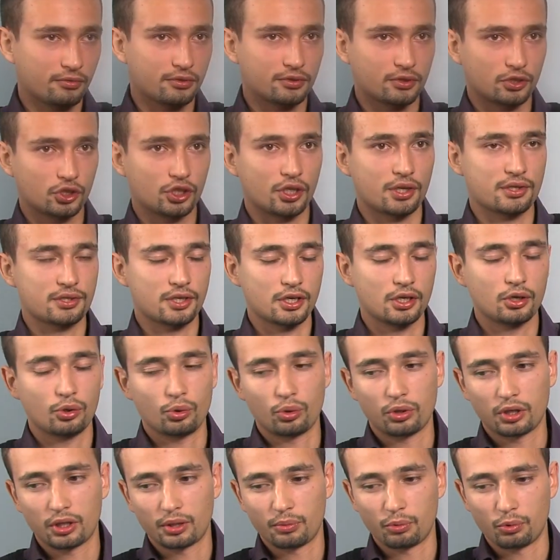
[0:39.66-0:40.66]
возвращаясь к
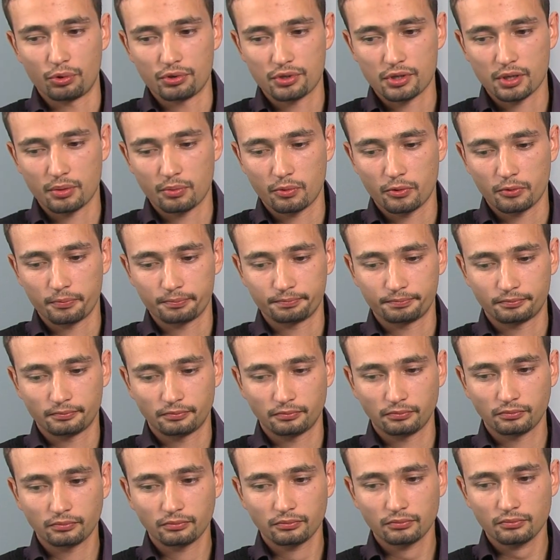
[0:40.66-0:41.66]
Игорю Коломойскому.
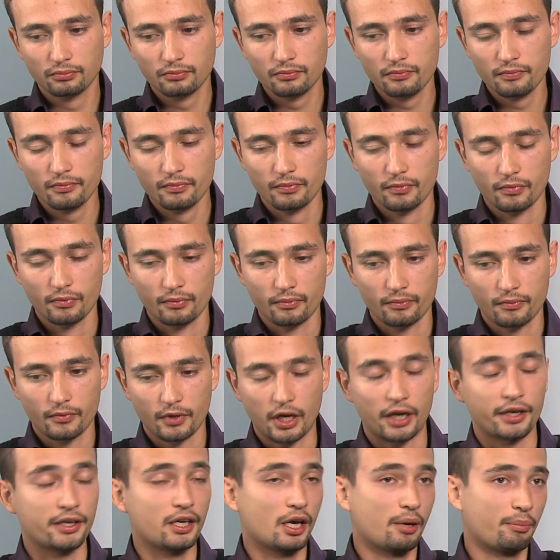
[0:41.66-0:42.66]

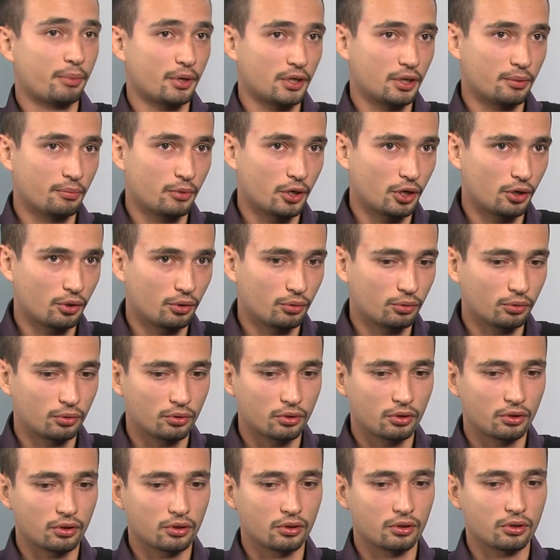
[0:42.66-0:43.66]
Как я понимаю,
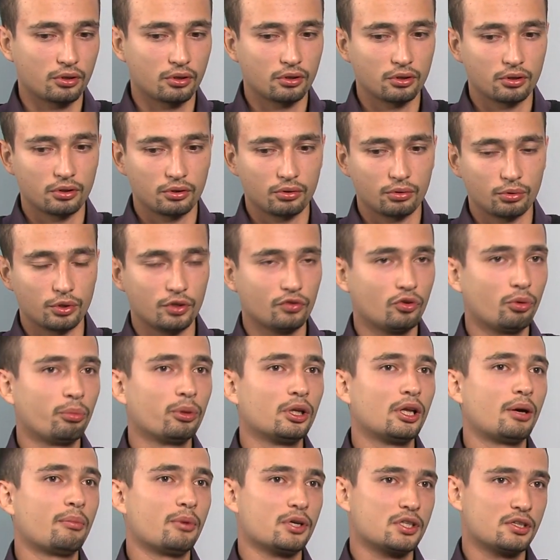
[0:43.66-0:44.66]
э, у него
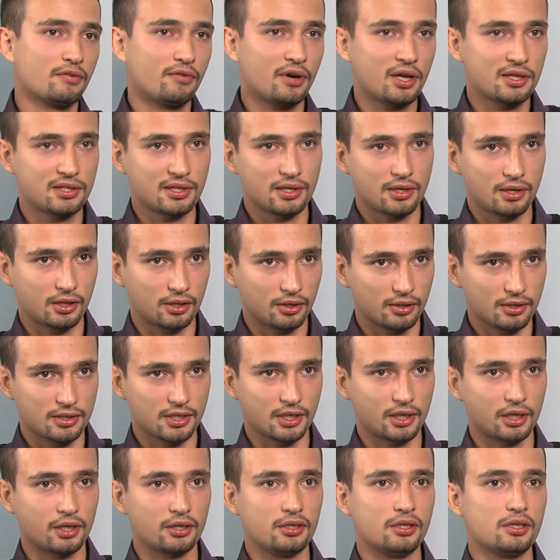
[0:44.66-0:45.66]
была мотивация
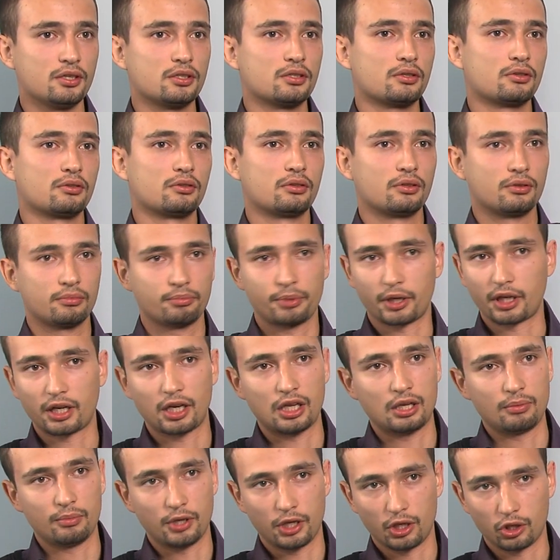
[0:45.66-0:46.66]
сохранить, по
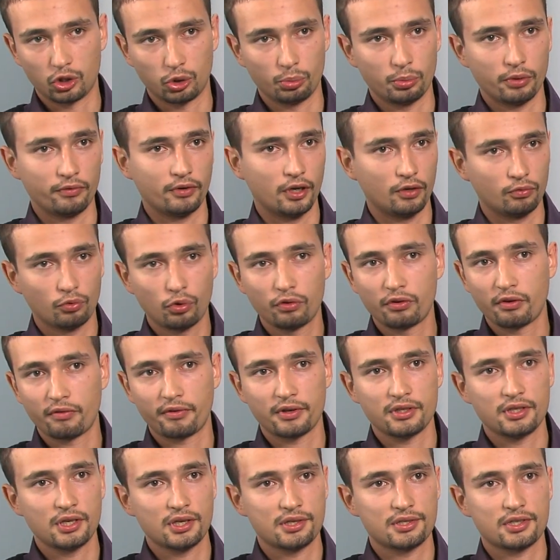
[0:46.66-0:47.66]
крайней мере, клубы во Львове,
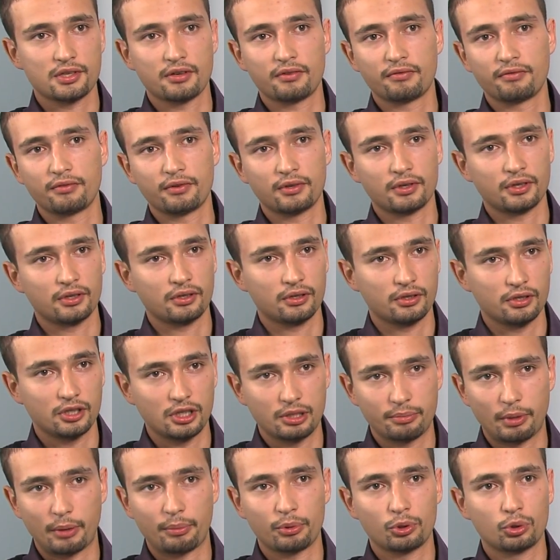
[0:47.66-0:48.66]
в Одессе, в
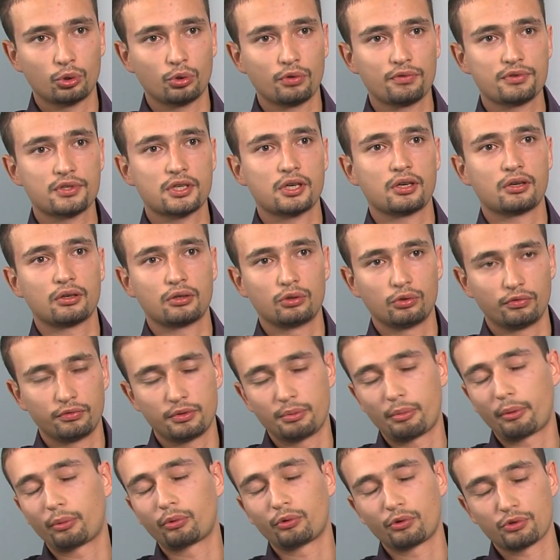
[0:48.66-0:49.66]
Днепропетровске. Ну, в
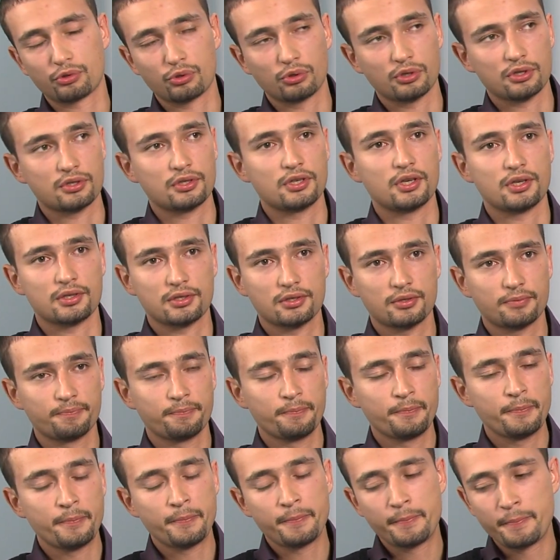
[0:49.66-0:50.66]
Днепропетровске у нас есть
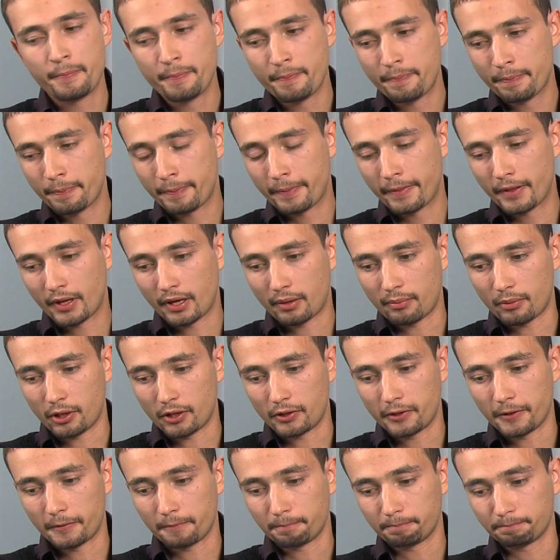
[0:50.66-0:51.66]

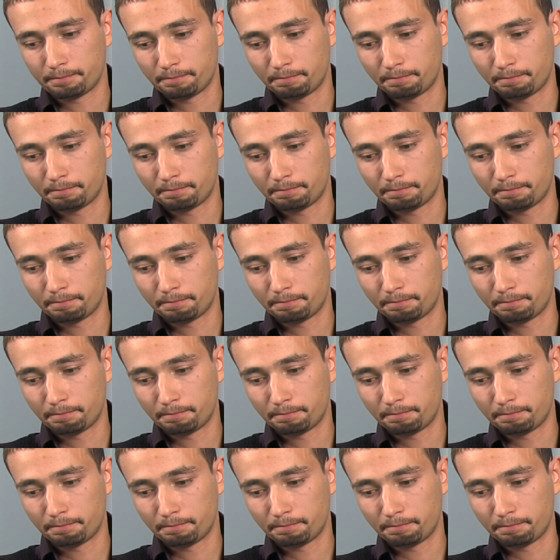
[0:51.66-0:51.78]
команда.